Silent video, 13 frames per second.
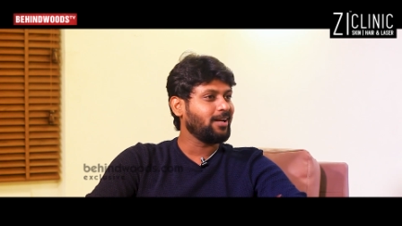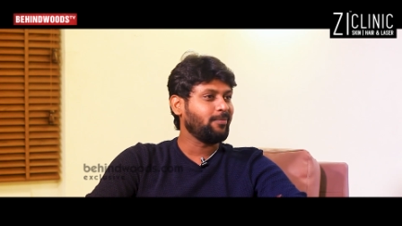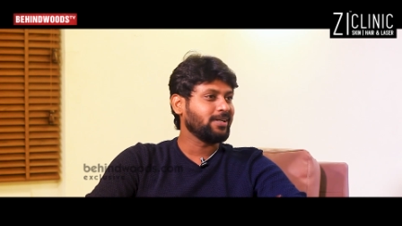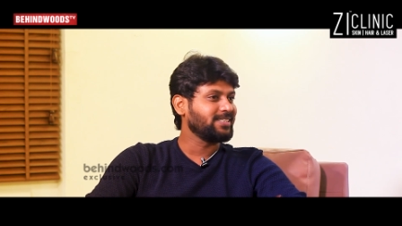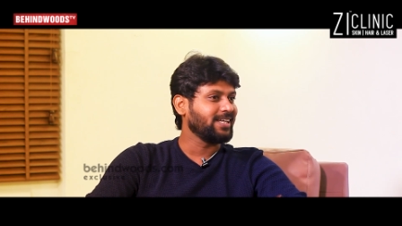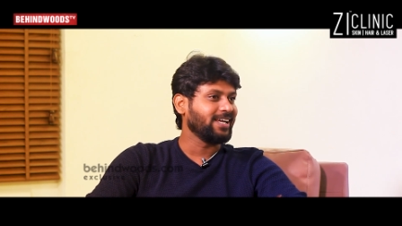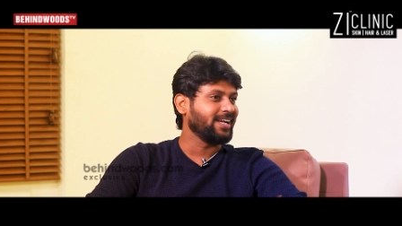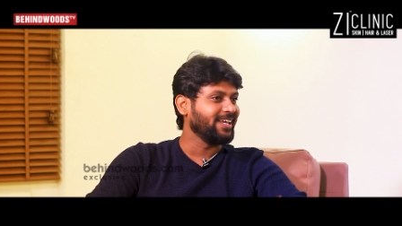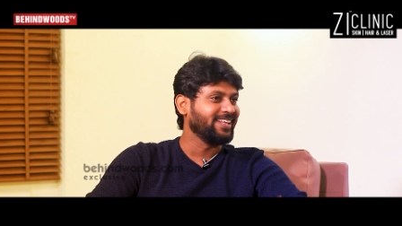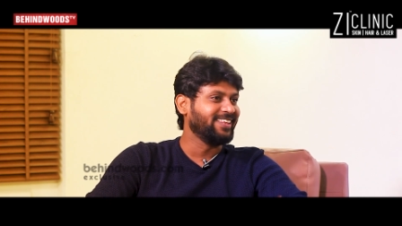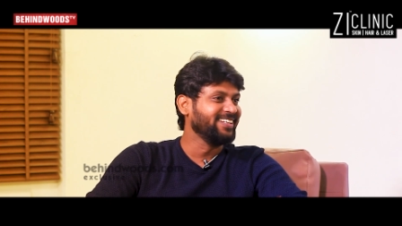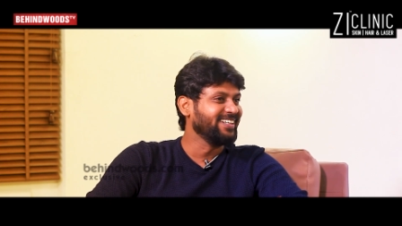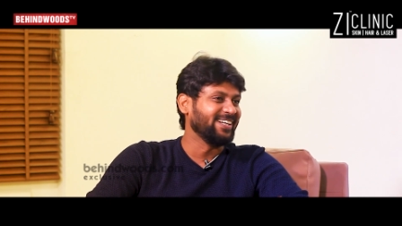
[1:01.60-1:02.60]
நல்ல மனசுலாம்
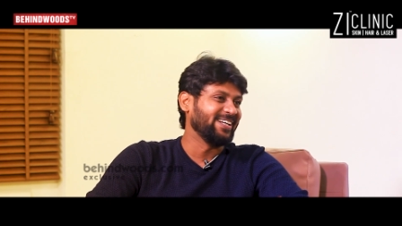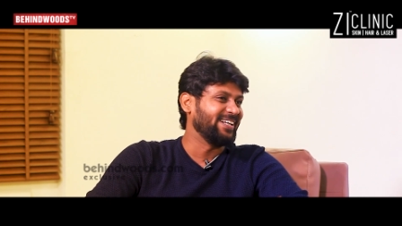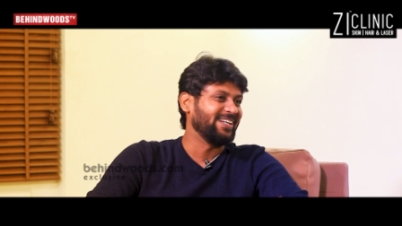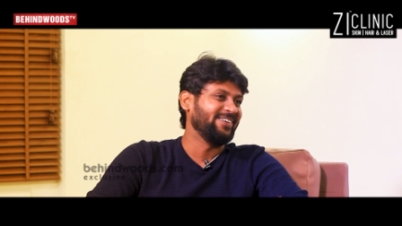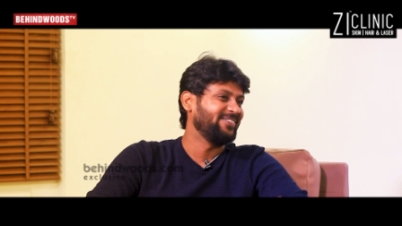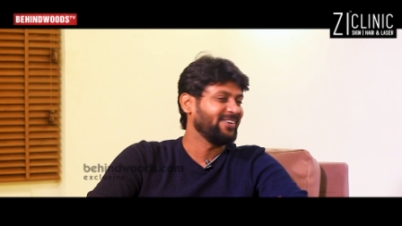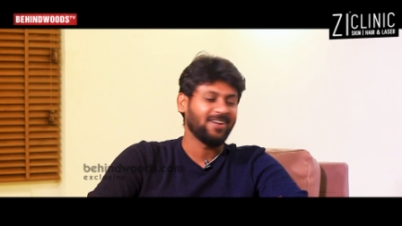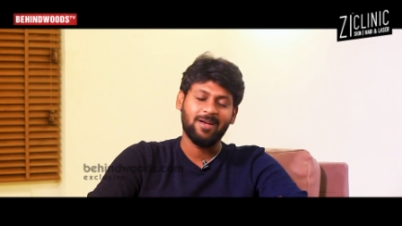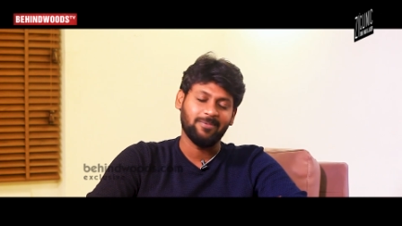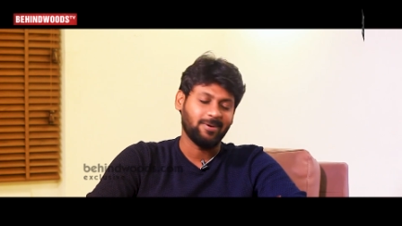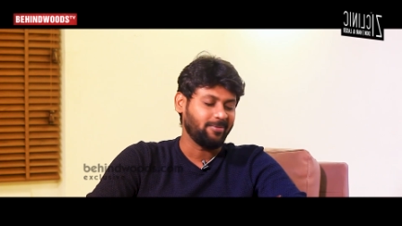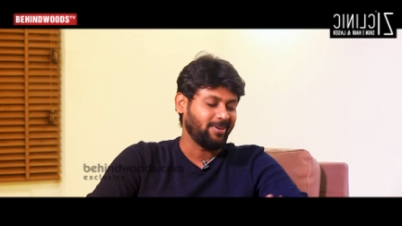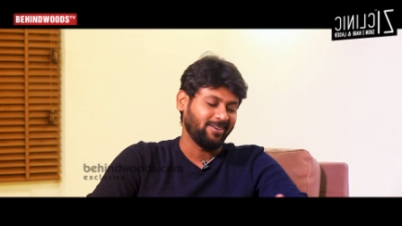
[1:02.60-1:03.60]
கிடையாது ஆமாம்
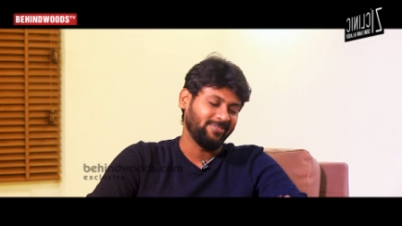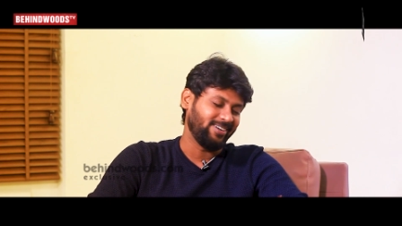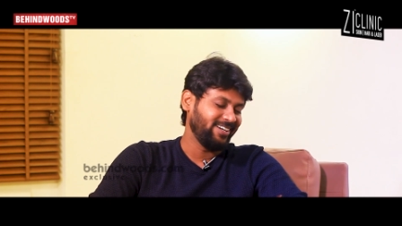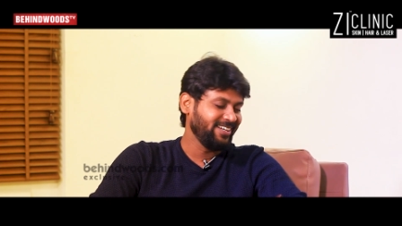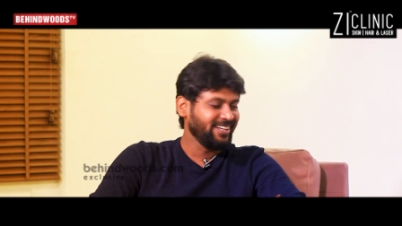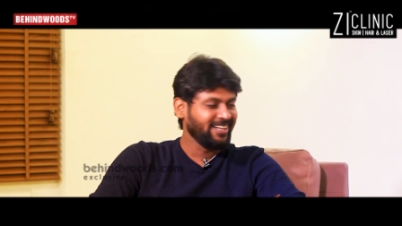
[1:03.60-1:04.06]
ஆமாம் ஆமாம்